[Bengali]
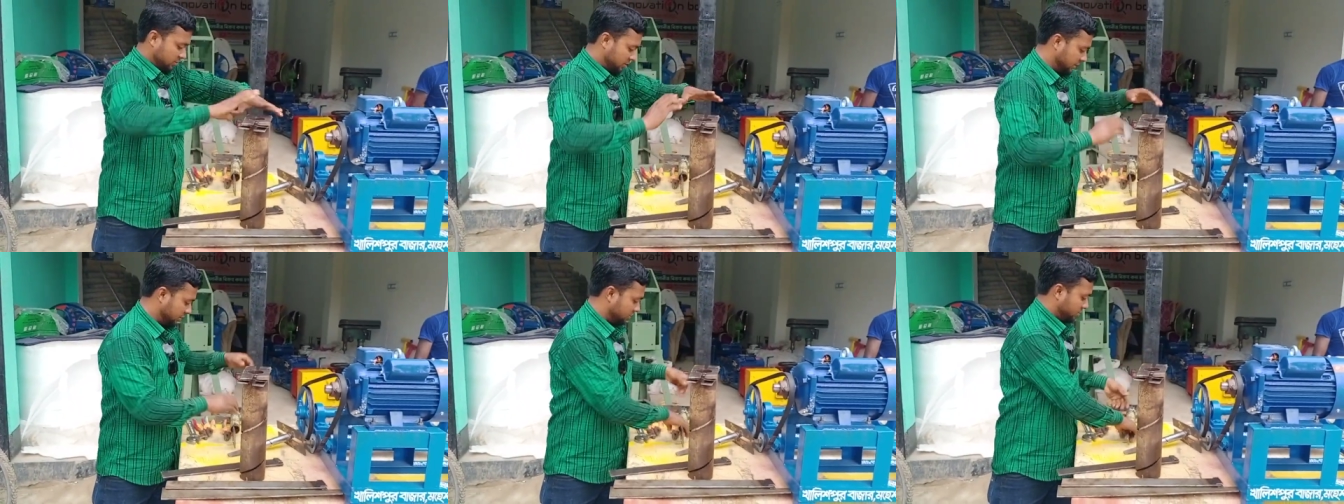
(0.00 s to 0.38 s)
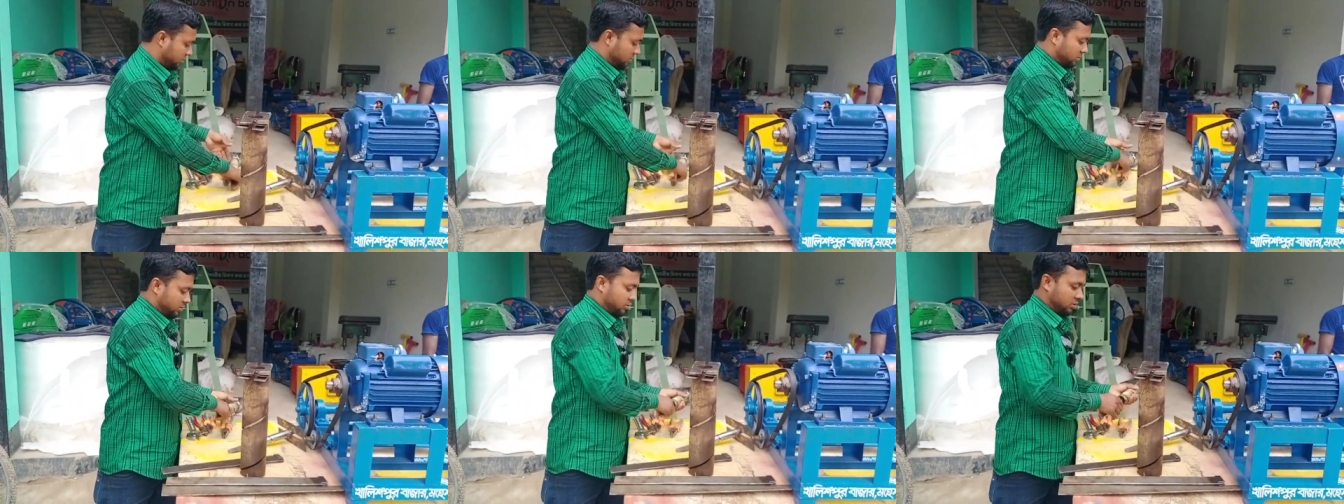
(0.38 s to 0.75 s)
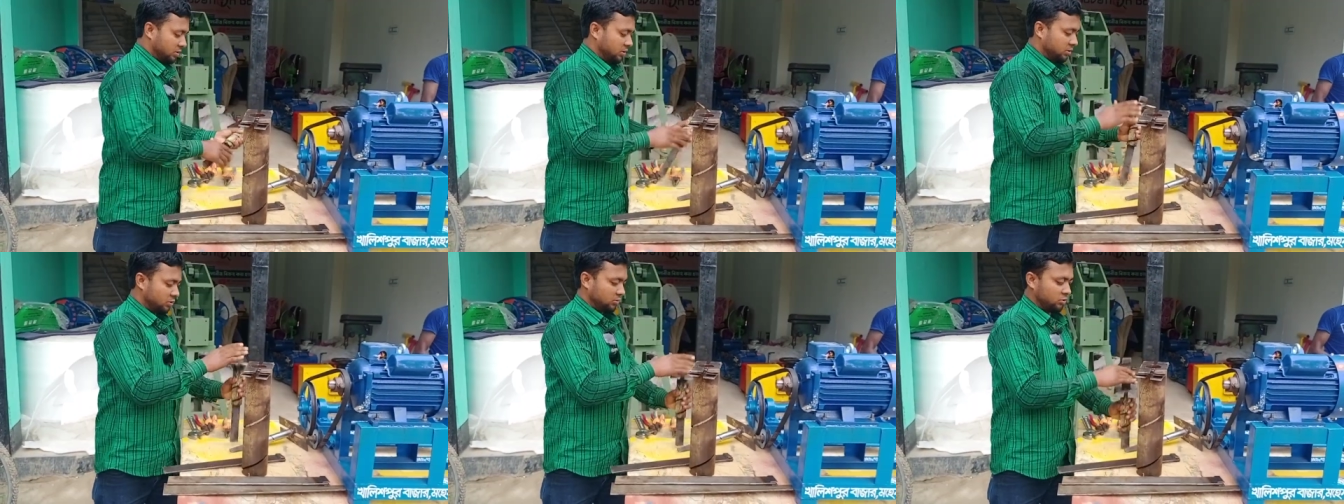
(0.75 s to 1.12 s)
দেখুন
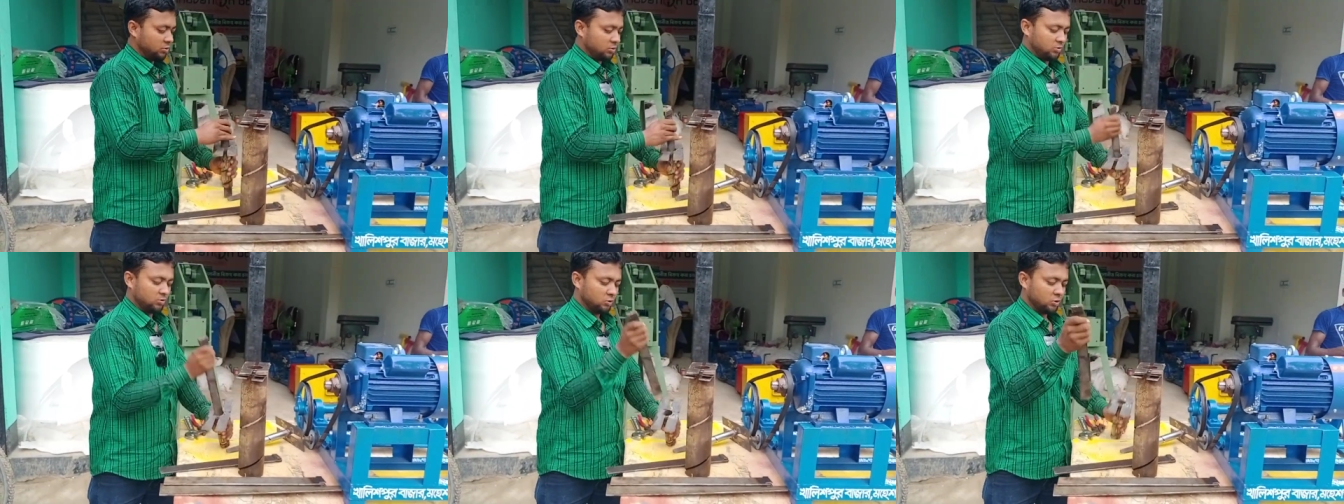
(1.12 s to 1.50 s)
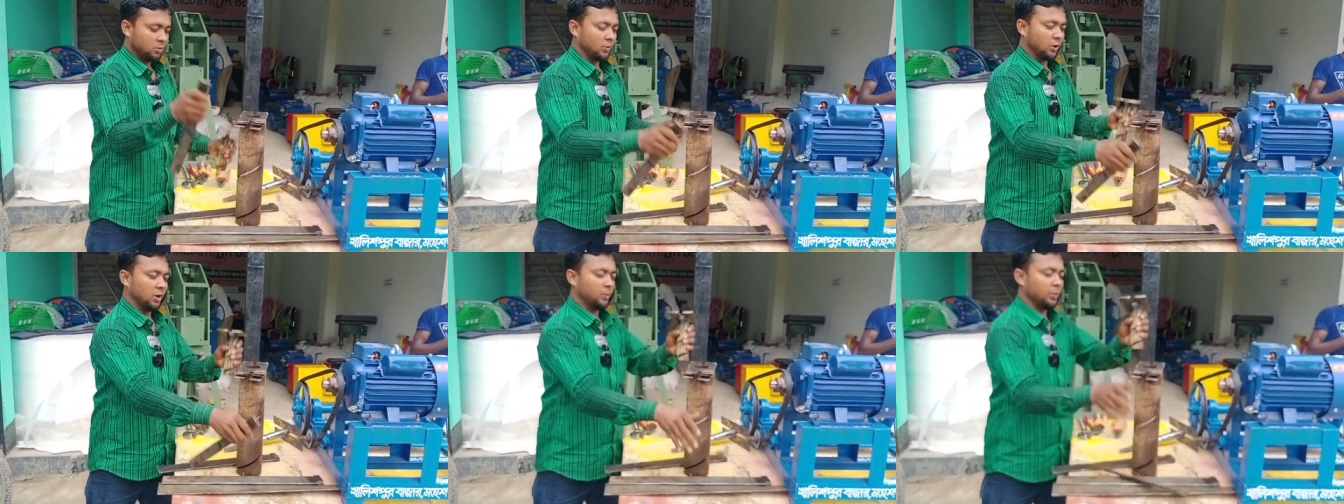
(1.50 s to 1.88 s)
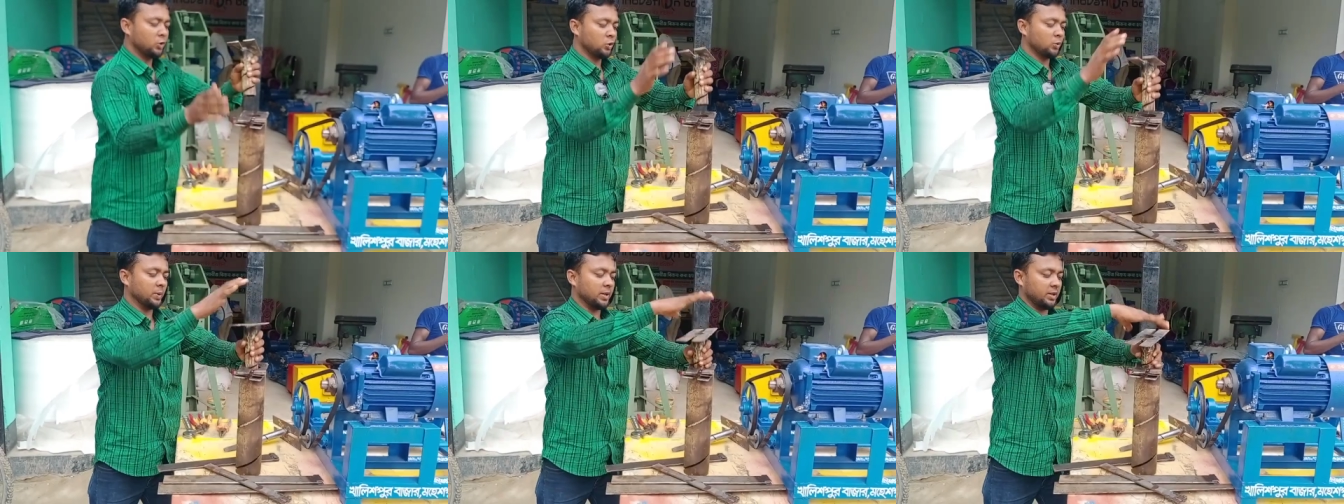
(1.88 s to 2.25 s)
খুব অল্প
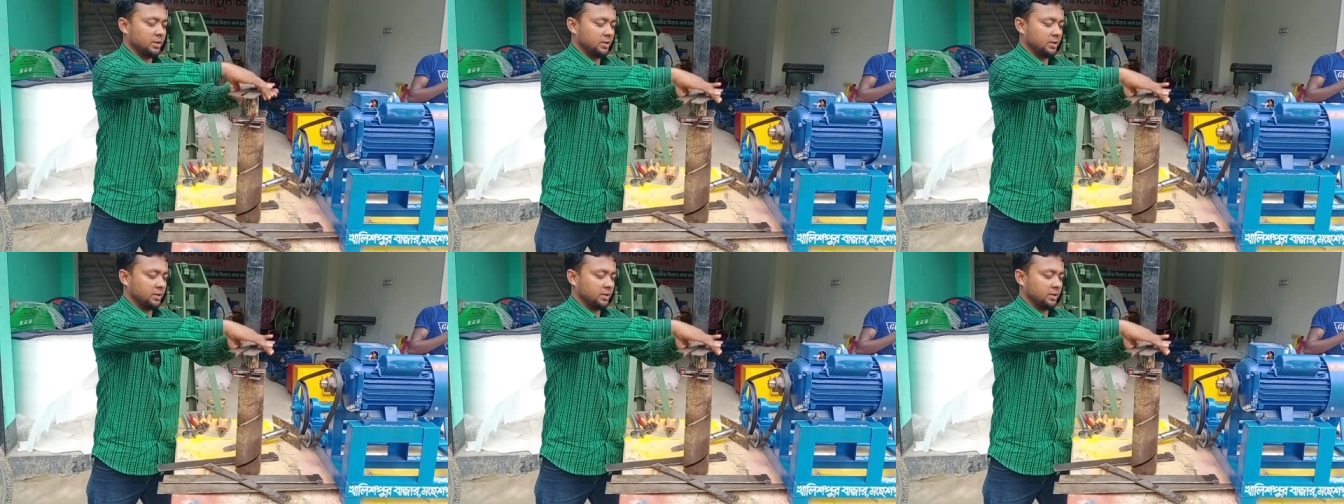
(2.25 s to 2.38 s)
সময়